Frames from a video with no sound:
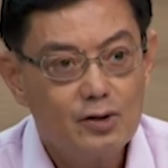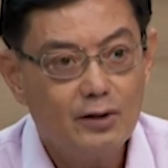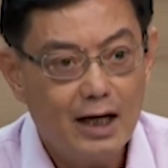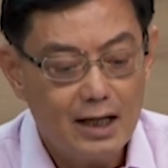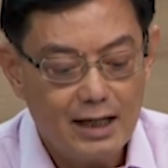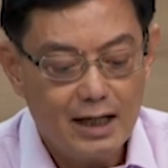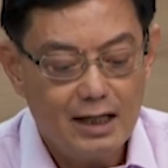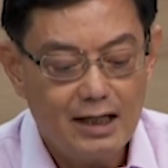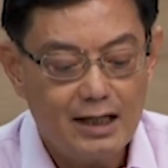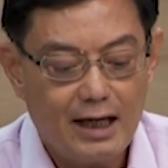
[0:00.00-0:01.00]
从二零
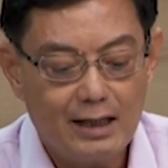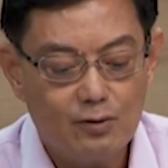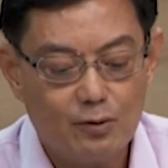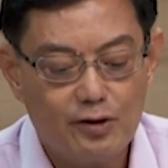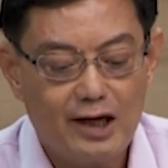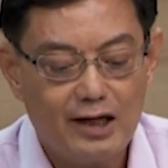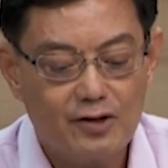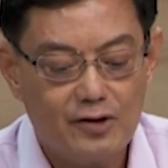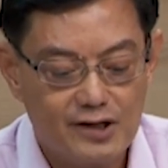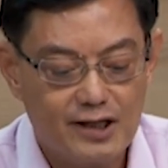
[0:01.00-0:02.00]
二零年五月
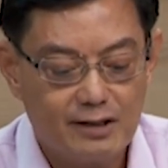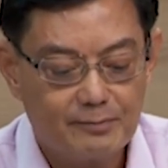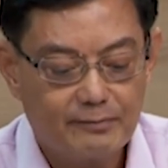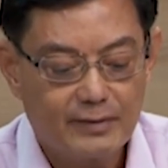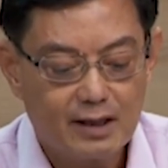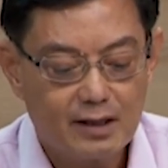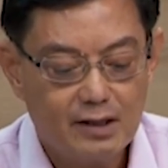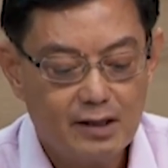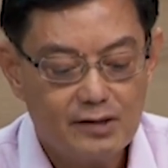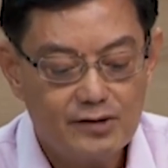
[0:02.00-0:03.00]
一日起，
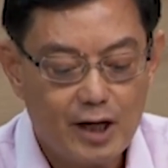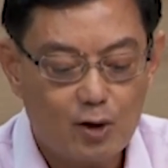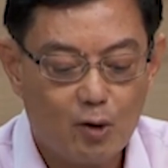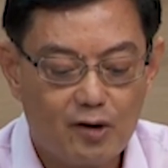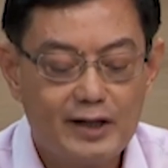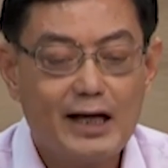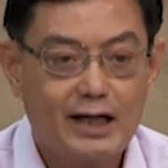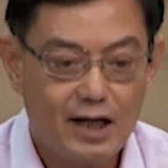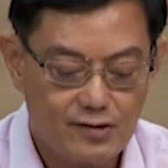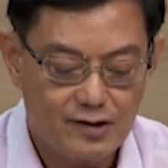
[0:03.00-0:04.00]
事业国人也
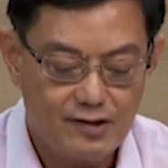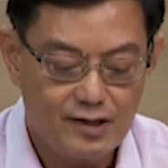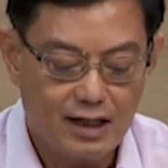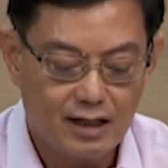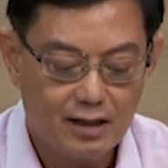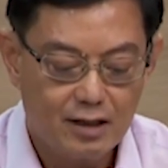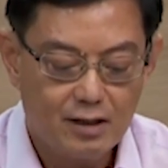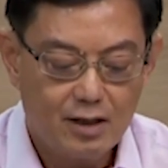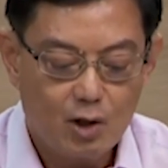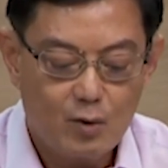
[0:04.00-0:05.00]
可以申请
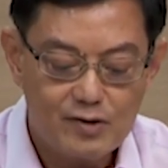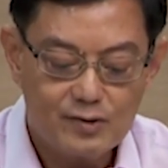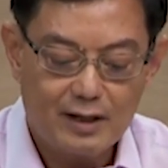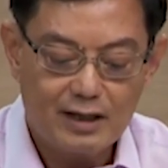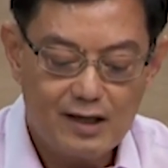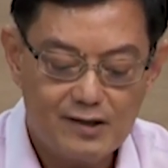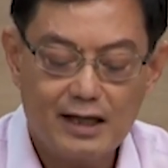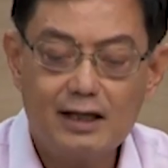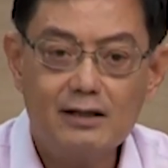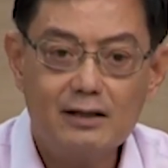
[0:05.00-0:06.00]
冠状疫
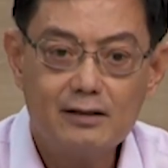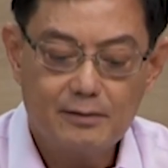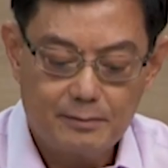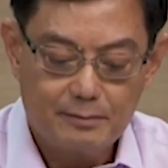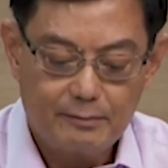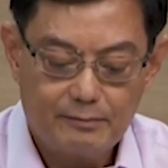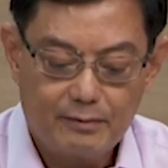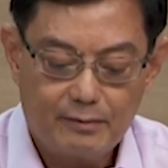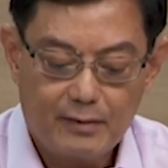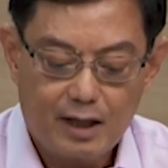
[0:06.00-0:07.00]
情
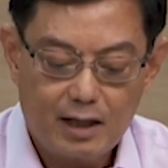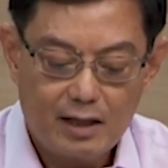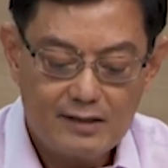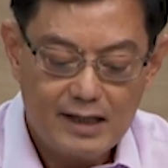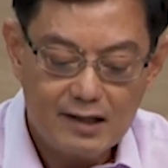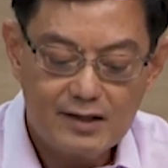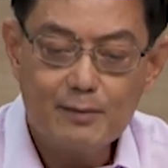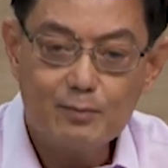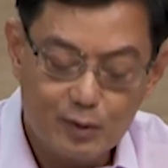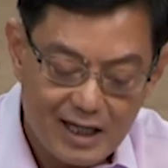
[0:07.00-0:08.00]
薪
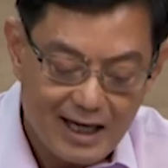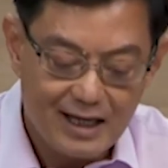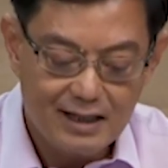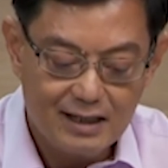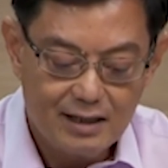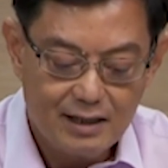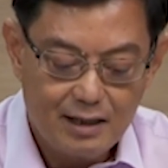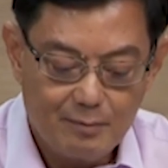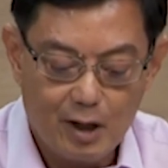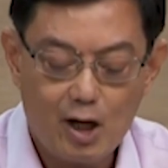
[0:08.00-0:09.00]
金补贴，
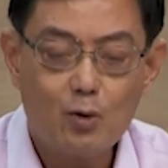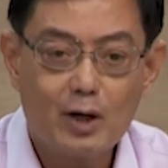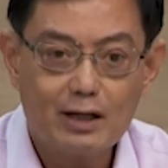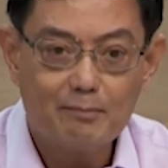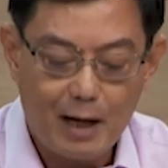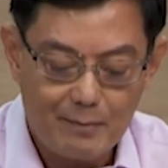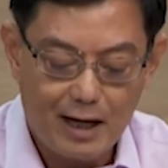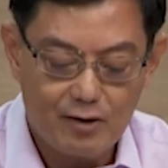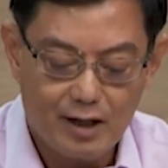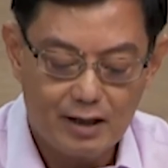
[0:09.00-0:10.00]
每月获得八
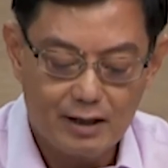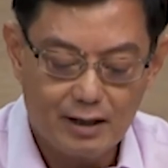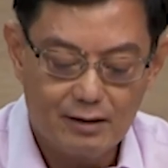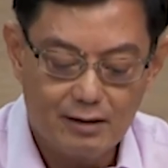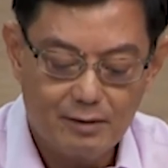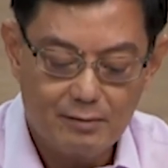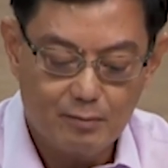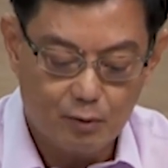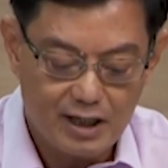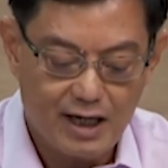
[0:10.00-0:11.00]
百元的
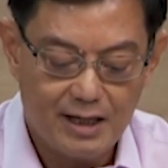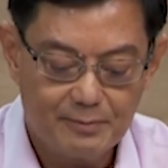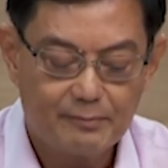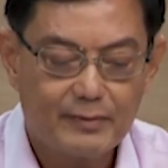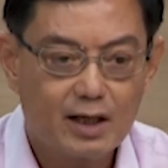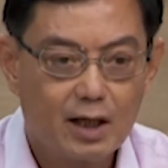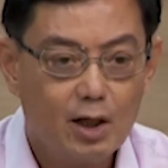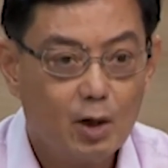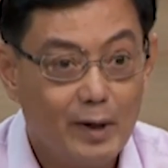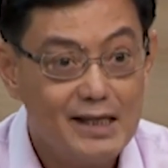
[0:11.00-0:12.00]
补贴，
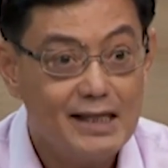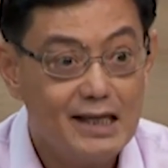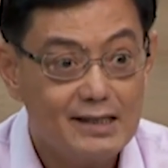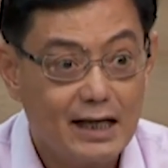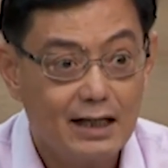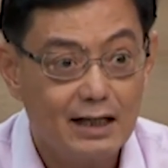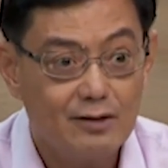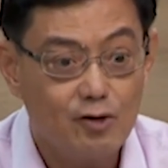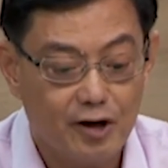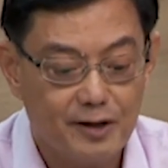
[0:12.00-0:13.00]
为期三
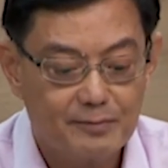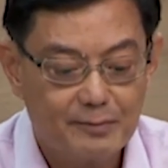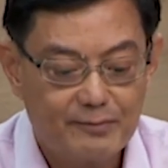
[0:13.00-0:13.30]
个月。